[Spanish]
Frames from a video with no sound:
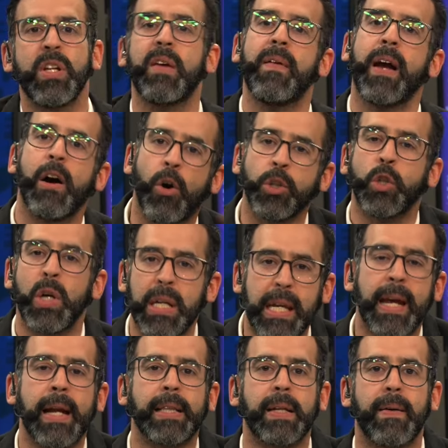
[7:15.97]
que venga otro que
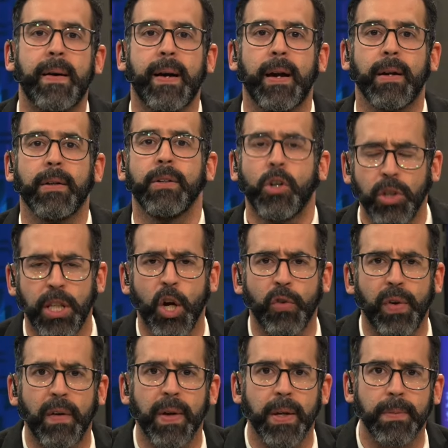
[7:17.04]
quiera trabajar. Contigo,
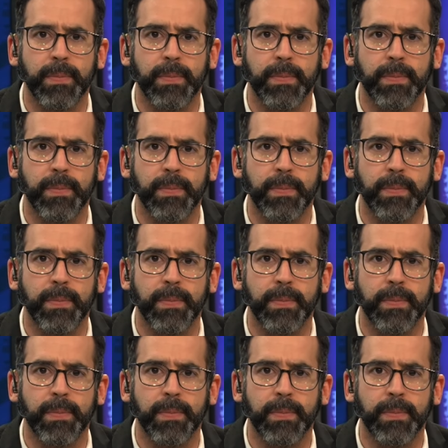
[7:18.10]
Fabi.